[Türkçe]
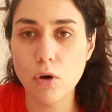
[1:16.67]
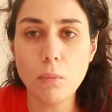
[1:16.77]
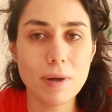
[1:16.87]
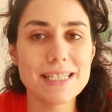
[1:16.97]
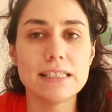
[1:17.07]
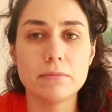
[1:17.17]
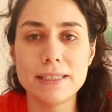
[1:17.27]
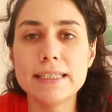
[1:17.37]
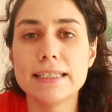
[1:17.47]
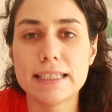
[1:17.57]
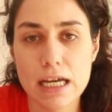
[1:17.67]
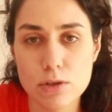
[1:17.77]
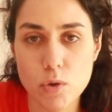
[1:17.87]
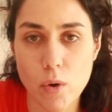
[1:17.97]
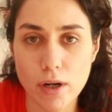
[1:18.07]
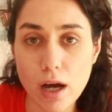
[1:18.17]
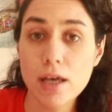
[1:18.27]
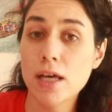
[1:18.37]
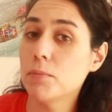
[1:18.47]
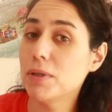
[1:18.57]
O puzzle bittikten sonra
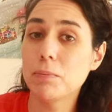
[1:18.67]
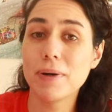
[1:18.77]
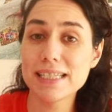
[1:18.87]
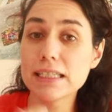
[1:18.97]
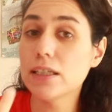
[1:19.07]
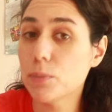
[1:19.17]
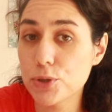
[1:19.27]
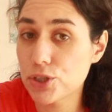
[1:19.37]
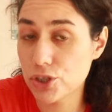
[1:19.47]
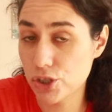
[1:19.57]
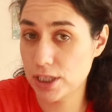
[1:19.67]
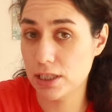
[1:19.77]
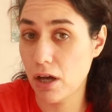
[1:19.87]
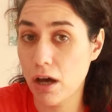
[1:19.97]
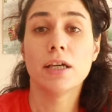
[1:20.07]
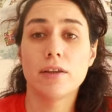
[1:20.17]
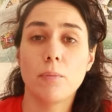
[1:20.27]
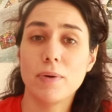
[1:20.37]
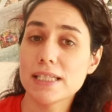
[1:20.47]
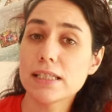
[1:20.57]
bir puzzle yapıştırıcısına ya da
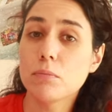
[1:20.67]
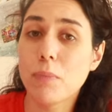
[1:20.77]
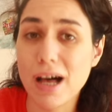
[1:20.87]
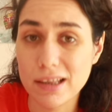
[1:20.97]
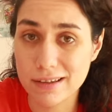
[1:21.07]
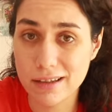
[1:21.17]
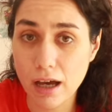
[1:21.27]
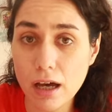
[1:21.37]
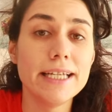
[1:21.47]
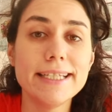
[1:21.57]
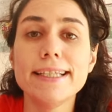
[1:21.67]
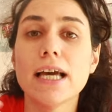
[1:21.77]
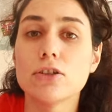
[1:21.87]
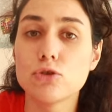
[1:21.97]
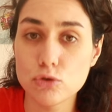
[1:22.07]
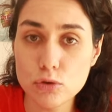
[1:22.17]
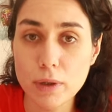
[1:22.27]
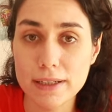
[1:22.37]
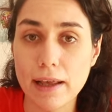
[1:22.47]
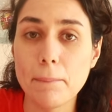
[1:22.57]
puzzle bandına ihtiyaç
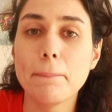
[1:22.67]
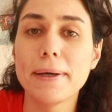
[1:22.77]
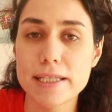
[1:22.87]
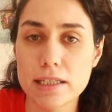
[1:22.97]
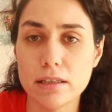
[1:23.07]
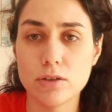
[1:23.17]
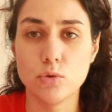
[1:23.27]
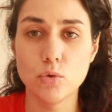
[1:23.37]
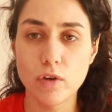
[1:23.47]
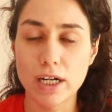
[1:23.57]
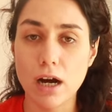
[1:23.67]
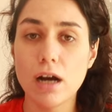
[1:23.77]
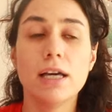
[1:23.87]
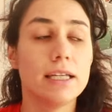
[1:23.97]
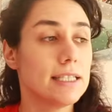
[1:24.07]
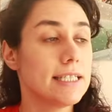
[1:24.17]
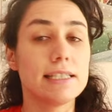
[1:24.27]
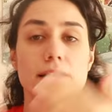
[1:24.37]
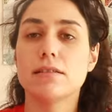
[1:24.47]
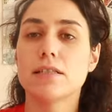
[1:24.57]
duymadan puzzle'ları duvara ya da
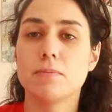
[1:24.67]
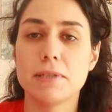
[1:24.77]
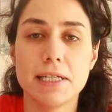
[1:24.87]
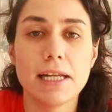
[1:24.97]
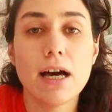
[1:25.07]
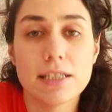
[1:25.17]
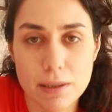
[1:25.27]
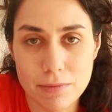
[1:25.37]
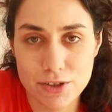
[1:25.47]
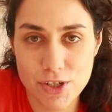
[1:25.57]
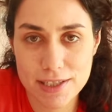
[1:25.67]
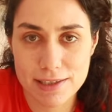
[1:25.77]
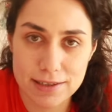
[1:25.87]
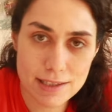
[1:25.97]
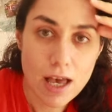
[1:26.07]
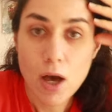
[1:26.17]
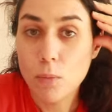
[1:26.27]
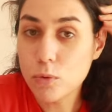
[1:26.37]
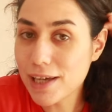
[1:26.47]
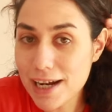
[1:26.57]
istediğiniz bir yere asabileceksiniz.
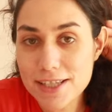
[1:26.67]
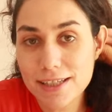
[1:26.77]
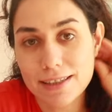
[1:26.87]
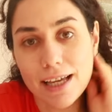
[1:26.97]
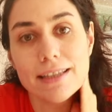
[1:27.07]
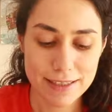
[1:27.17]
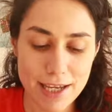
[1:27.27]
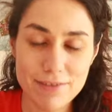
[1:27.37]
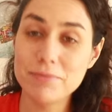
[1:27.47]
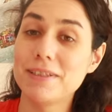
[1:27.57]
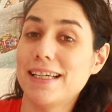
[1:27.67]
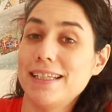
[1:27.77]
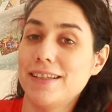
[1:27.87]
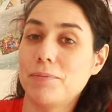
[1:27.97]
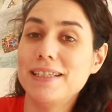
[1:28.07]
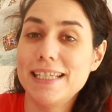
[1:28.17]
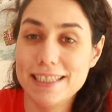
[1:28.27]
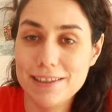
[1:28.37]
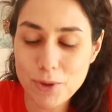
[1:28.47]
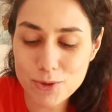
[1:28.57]
Bu gerçekten devrim niteliğinde bir
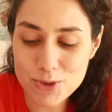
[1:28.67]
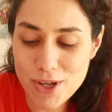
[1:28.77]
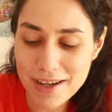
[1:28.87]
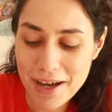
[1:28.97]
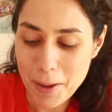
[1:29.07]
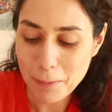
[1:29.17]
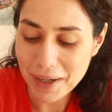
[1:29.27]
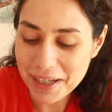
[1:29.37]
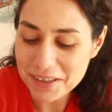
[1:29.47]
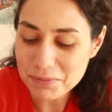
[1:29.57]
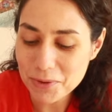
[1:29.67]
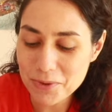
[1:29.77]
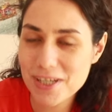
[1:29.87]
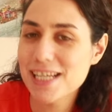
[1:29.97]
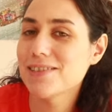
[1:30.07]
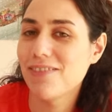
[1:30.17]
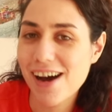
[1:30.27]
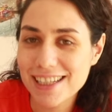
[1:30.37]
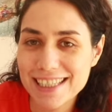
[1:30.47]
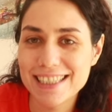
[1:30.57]
yenilik olacak. Bakalım göreceğiz
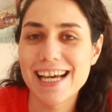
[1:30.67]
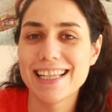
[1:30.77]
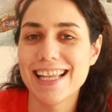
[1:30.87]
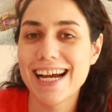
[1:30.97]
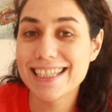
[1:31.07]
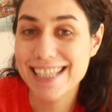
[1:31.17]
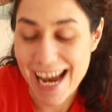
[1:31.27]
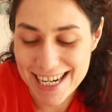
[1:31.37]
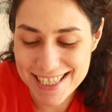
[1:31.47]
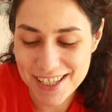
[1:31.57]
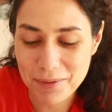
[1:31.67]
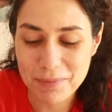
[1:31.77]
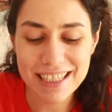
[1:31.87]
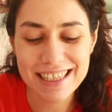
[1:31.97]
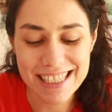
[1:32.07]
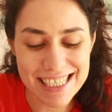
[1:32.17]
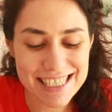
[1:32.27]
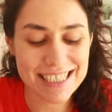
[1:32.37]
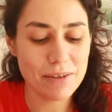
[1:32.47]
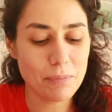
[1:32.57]
vaat edilenler gerçek mi,
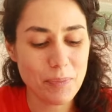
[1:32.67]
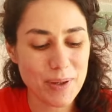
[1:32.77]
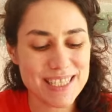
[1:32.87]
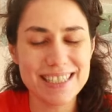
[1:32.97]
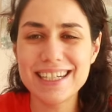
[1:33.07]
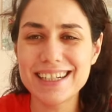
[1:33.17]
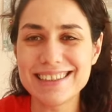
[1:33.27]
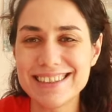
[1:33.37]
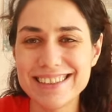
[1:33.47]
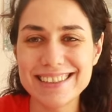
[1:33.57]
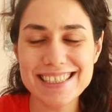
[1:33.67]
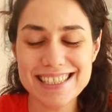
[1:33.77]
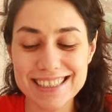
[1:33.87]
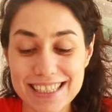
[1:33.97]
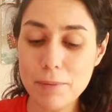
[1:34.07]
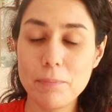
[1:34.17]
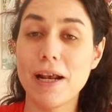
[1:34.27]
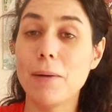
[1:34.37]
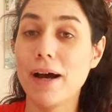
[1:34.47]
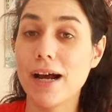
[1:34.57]
nasıl, puzzle kalınlığı nasıl? Hep
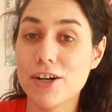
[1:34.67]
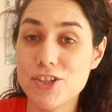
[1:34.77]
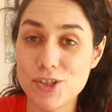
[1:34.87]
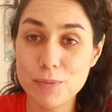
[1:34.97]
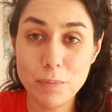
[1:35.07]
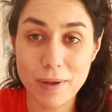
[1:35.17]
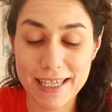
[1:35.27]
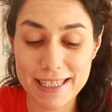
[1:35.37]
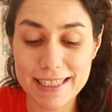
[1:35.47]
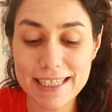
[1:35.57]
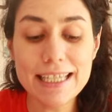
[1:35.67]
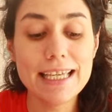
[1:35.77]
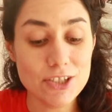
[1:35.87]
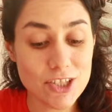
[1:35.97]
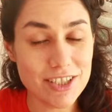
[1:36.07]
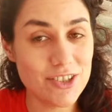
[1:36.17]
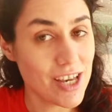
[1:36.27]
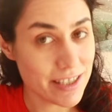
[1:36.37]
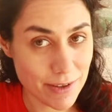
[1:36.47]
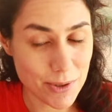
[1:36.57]
beraber açıp paketi
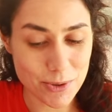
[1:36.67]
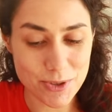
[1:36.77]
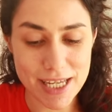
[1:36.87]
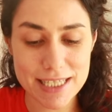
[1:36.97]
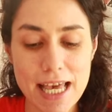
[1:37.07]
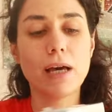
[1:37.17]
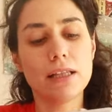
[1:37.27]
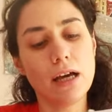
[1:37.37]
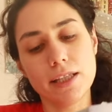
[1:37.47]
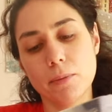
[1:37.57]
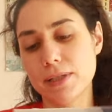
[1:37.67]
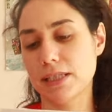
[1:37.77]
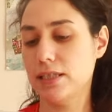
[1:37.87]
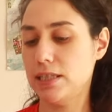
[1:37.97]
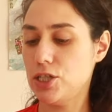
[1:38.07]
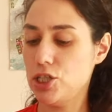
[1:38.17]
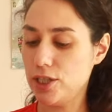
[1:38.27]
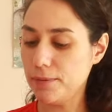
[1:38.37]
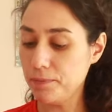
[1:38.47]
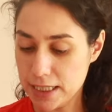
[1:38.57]
inceleyeceğiz ve göreceğiz. Ben hangi puzzle'ı
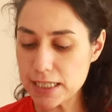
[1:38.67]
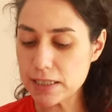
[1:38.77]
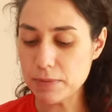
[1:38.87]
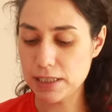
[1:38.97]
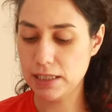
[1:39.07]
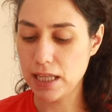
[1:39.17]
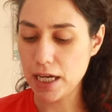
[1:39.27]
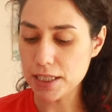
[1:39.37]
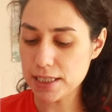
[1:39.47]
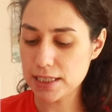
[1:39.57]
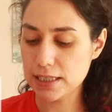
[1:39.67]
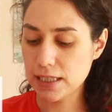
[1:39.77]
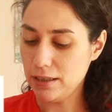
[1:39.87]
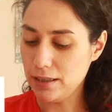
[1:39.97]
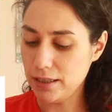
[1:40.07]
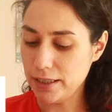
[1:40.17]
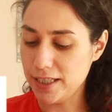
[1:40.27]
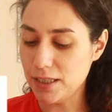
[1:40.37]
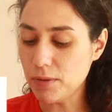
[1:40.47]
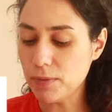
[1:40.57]
seçtim? Christmas Lights
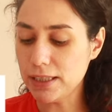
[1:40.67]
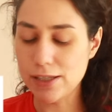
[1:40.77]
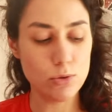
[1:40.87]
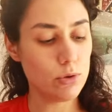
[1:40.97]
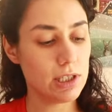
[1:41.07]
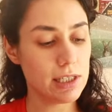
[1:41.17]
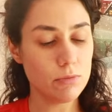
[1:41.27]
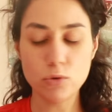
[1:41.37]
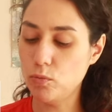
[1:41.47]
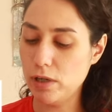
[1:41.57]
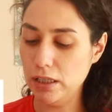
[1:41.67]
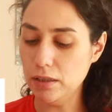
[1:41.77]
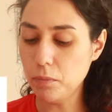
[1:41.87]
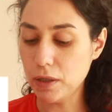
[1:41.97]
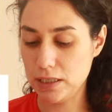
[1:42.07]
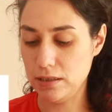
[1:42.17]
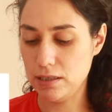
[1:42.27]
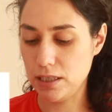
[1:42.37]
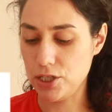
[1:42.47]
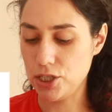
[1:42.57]
20720 ee, numaralı puzzle'ı
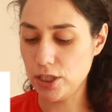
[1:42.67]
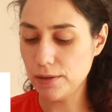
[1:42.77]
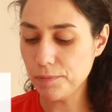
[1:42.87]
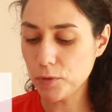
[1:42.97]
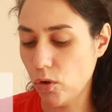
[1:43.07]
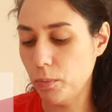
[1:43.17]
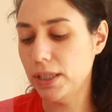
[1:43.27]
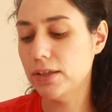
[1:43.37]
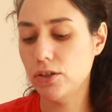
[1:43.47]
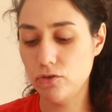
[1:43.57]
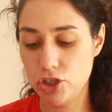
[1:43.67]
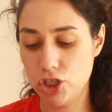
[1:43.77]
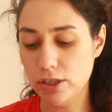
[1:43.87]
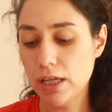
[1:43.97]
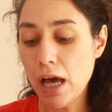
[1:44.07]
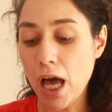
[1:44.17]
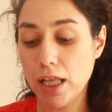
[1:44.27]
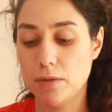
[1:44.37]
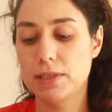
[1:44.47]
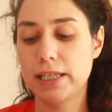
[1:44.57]
seçtim. Dominic Division
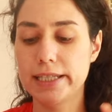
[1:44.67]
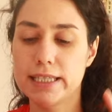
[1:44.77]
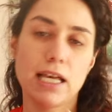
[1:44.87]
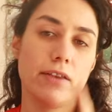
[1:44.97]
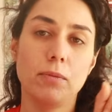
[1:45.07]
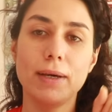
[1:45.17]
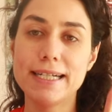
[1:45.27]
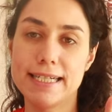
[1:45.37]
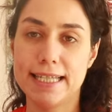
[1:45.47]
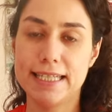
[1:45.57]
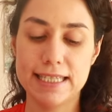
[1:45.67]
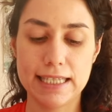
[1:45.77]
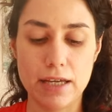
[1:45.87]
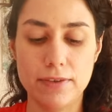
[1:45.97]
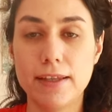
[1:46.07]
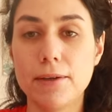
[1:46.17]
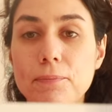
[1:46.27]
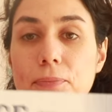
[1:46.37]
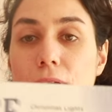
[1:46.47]
68 santime 48 santim.